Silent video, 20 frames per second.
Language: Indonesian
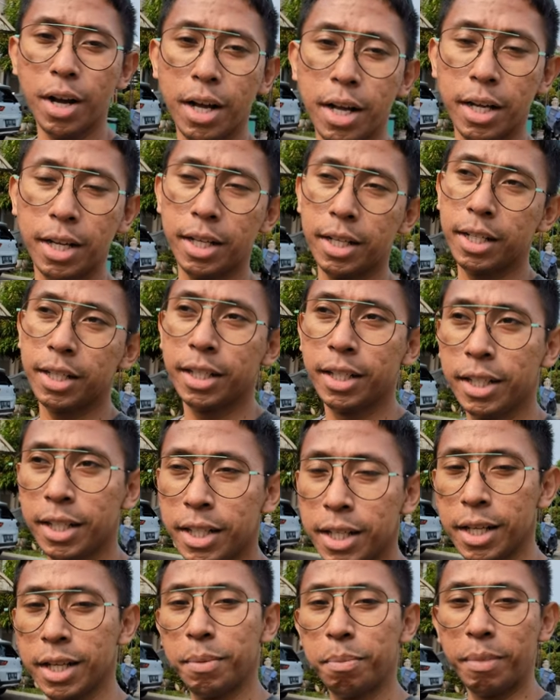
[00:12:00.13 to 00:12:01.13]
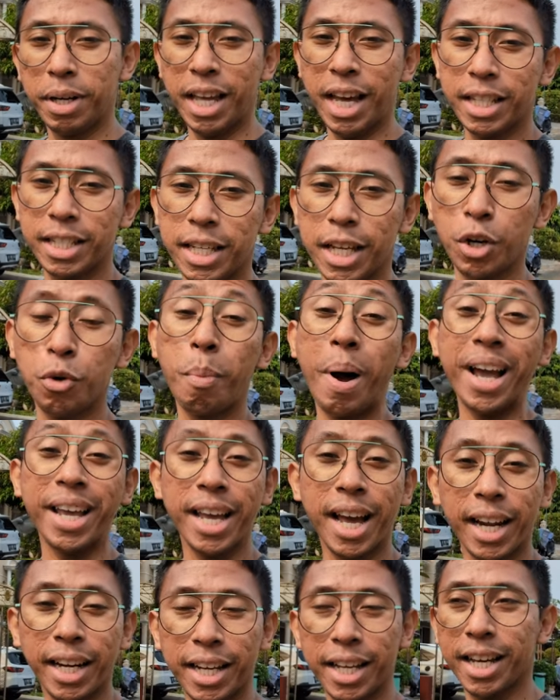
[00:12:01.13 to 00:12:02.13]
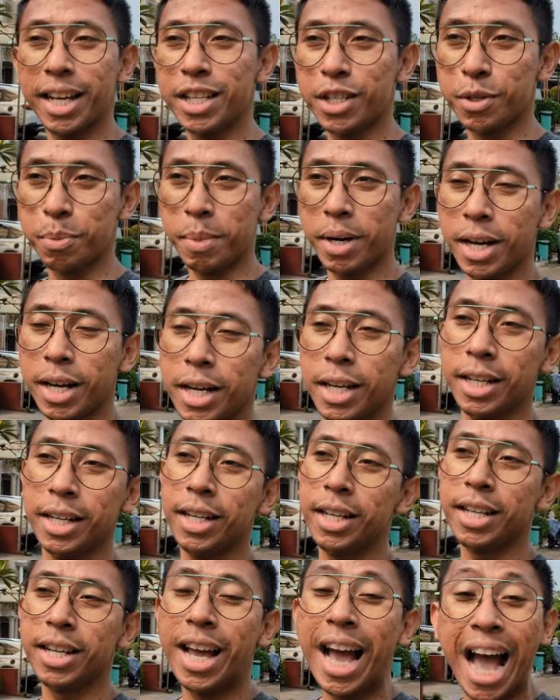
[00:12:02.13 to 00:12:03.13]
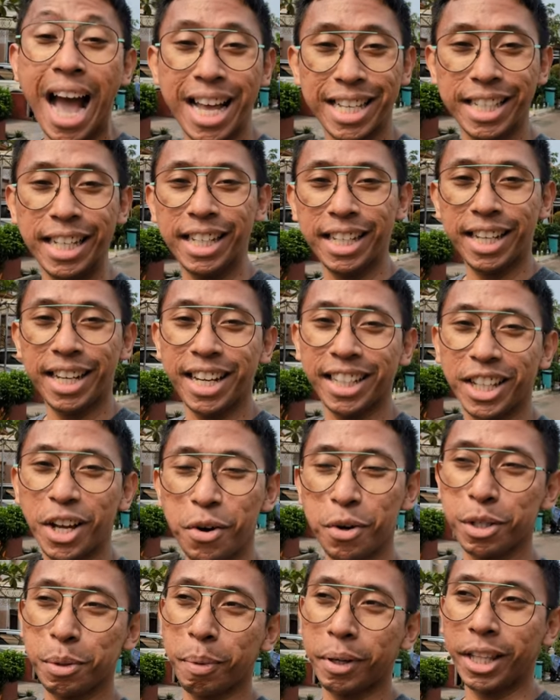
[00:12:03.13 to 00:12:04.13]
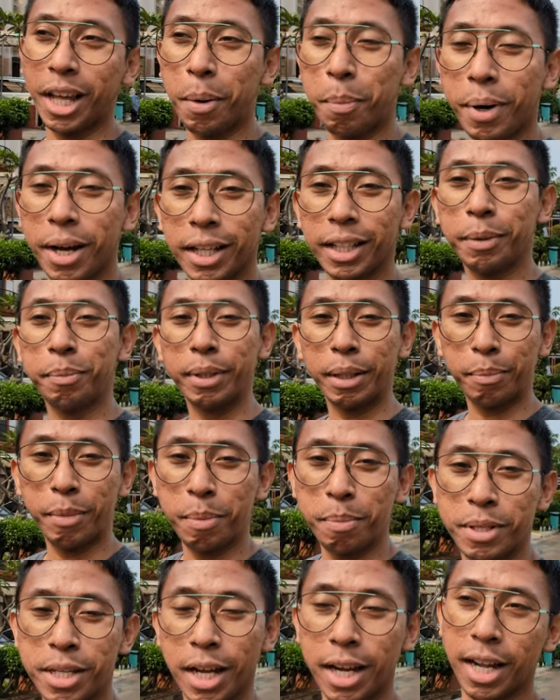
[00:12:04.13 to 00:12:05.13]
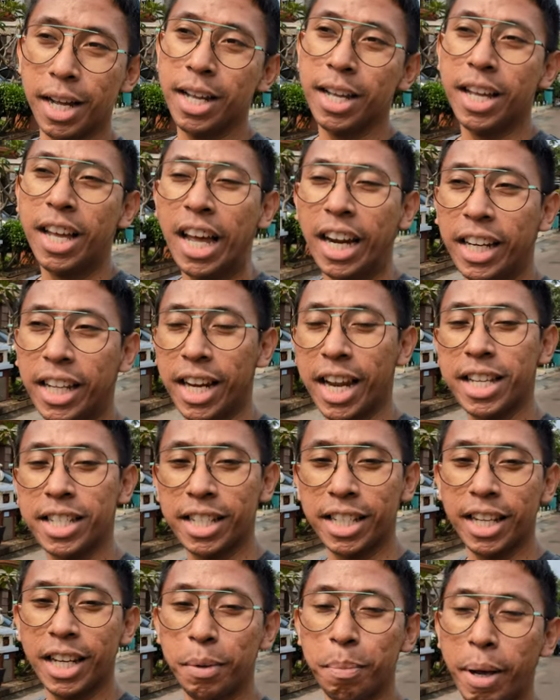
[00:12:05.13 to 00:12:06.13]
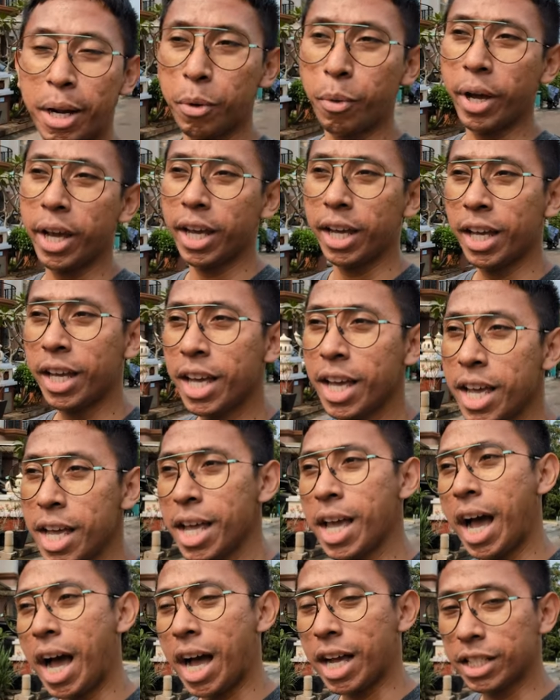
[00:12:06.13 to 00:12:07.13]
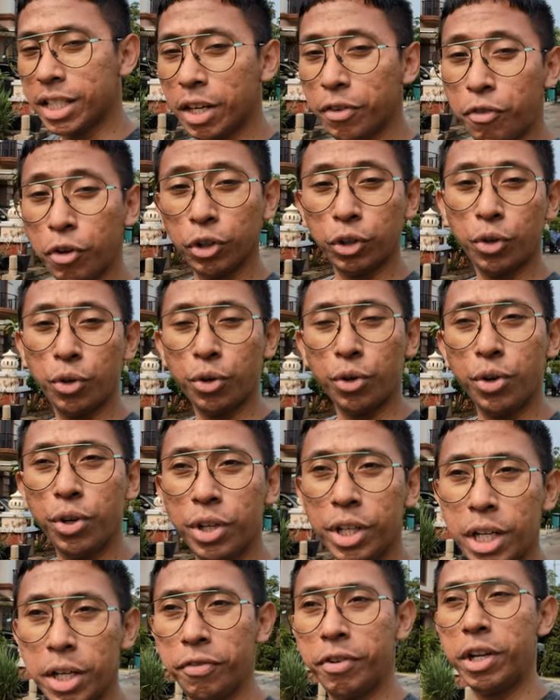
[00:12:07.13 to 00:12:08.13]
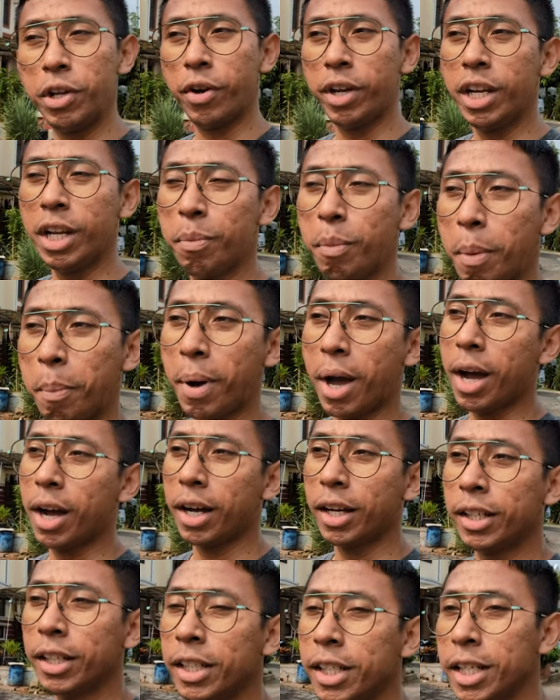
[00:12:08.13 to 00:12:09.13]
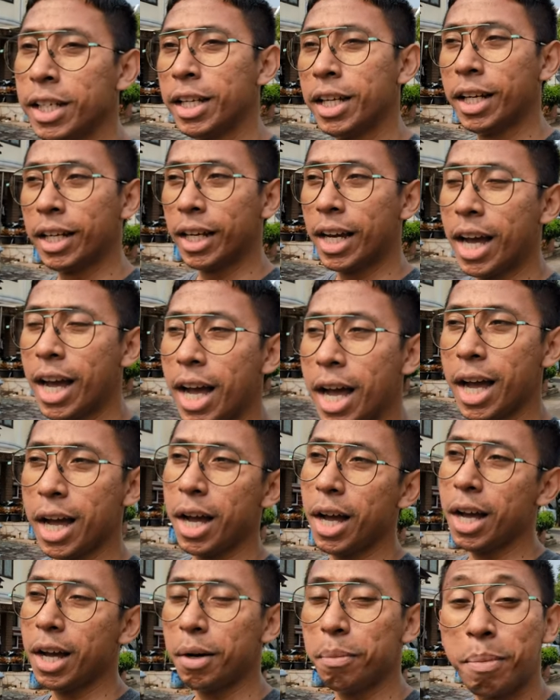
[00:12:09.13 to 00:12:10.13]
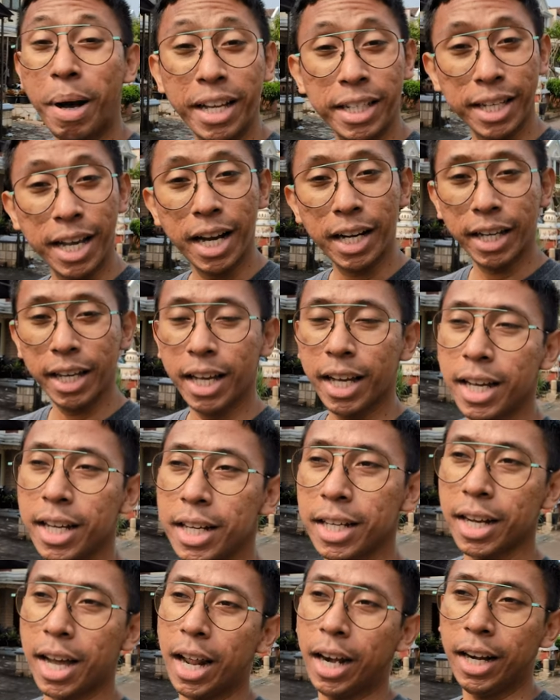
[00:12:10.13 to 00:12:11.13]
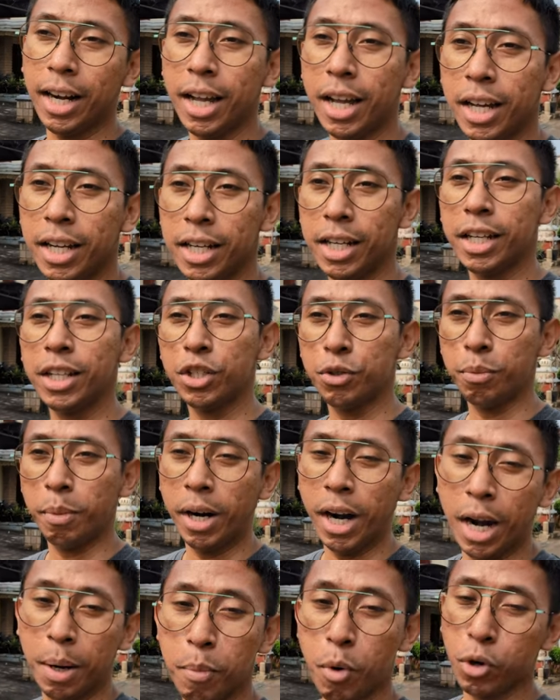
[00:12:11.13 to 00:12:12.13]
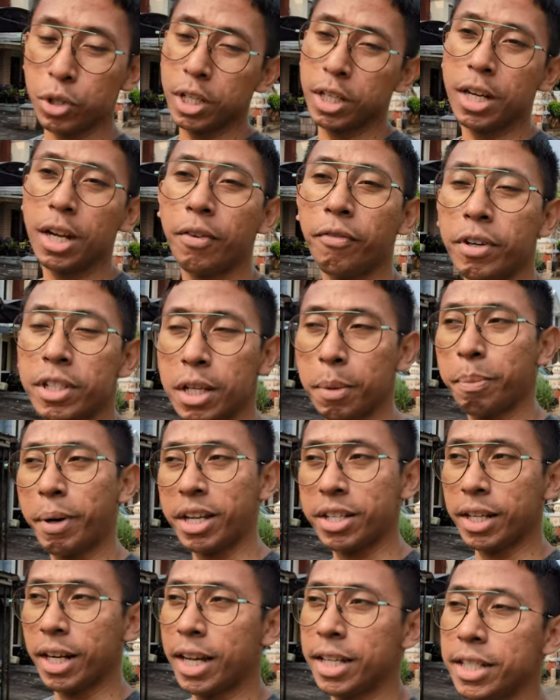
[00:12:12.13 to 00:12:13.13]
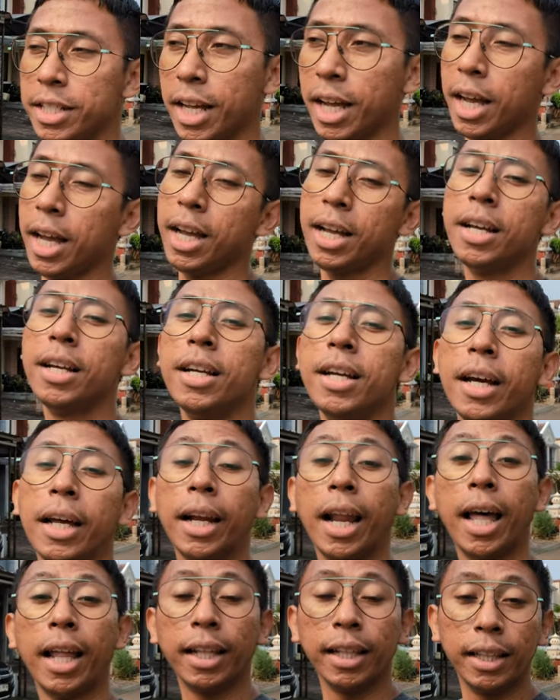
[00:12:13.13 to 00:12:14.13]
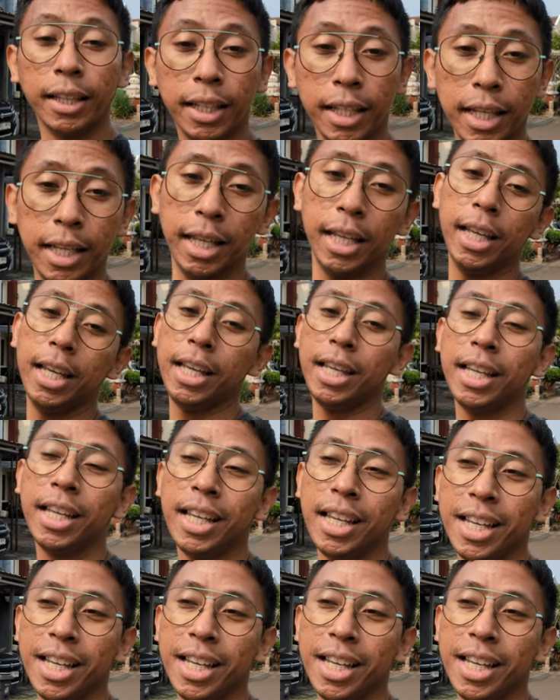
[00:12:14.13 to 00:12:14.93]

gua ah, melihat sih lumayan ya cuma hasilnya nggak tahu seperti apa teman-teman bisa nilai sendiri by the way hasil foto di video ini memang nggak banyak ya karena ini cuma unboxing dan first impression aja nanti